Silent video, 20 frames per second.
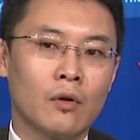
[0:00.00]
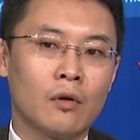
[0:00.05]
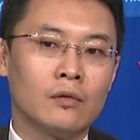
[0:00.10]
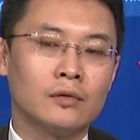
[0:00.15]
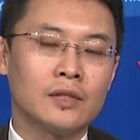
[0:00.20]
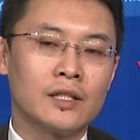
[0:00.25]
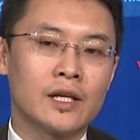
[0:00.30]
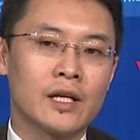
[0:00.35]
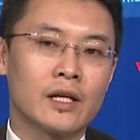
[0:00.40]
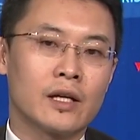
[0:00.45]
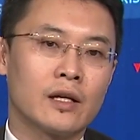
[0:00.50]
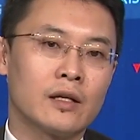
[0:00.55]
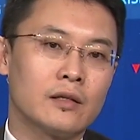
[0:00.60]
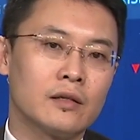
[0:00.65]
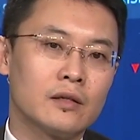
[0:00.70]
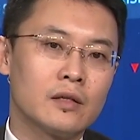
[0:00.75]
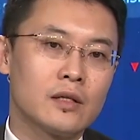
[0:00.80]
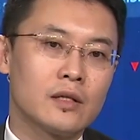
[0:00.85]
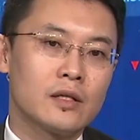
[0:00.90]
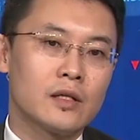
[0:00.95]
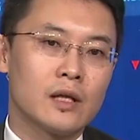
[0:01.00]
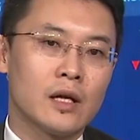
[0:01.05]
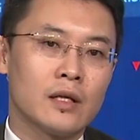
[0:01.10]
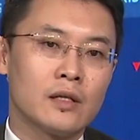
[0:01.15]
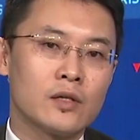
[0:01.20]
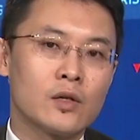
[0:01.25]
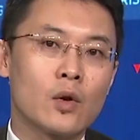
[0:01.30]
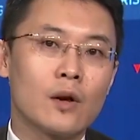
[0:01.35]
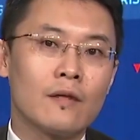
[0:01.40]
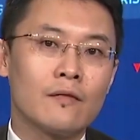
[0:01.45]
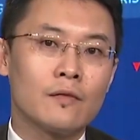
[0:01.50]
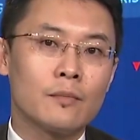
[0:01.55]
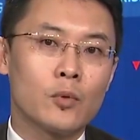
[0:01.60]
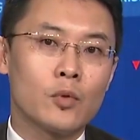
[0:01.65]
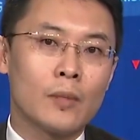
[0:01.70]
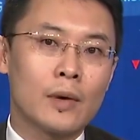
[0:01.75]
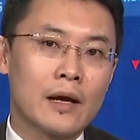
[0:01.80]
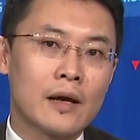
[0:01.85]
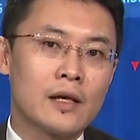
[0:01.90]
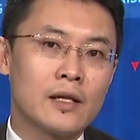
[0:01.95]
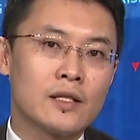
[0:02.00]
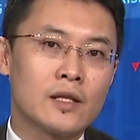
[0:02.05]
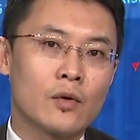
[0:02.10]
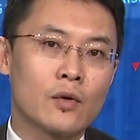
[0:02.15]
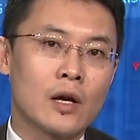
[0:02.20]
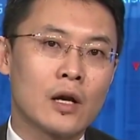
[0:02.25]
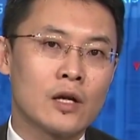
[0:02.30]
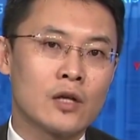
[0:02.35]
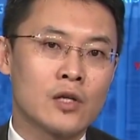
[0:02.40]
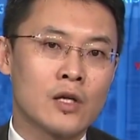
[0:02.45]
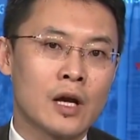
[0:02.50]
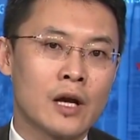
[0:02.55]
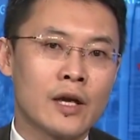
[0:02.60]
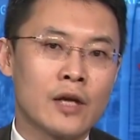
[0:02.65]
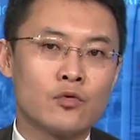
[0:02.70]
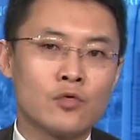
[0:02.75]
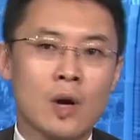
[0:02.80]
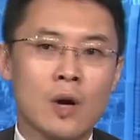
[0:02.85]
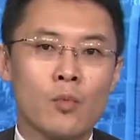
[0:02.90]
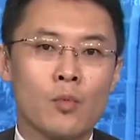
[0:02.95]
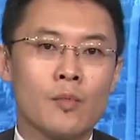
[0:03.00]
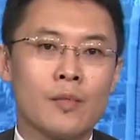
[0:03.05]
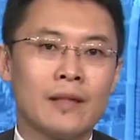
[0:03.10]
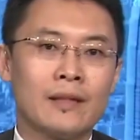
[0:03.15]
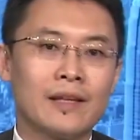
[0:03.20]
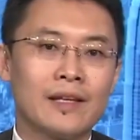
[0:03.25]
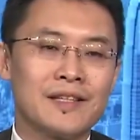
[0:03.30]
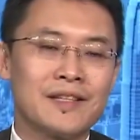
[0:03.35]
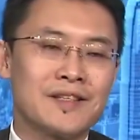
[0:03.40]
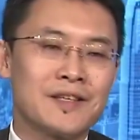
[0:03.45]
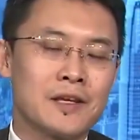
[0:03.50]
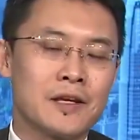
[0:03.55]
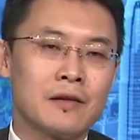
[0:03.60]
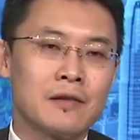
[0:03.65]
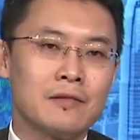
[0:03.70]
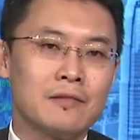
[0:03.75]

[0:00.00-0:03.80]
到不同的这个呃监管部门和监管和行业主管部门的一